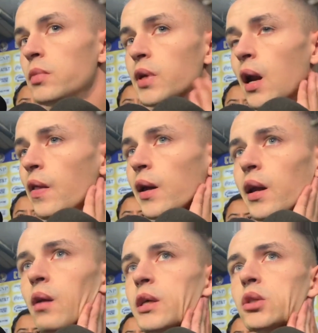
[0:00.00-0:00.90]
ya lo dije
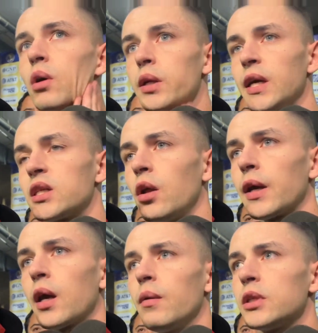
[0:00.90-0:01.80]
en el ya se lo
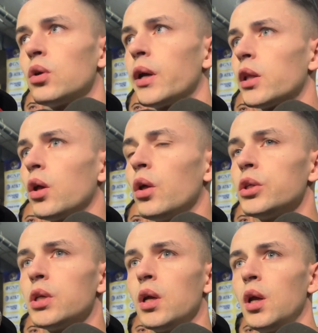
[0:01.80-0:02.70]
dije en el vestuario a
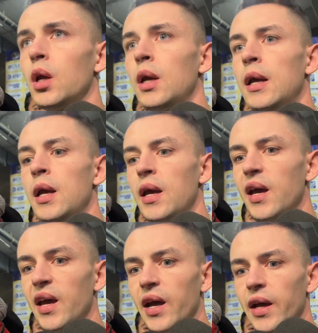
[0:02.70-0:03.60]
todos.
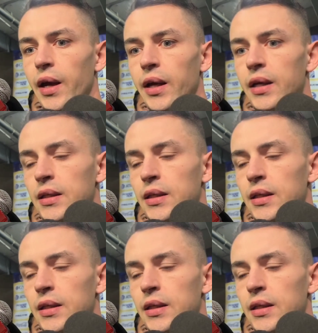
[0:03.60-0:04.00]
Eh,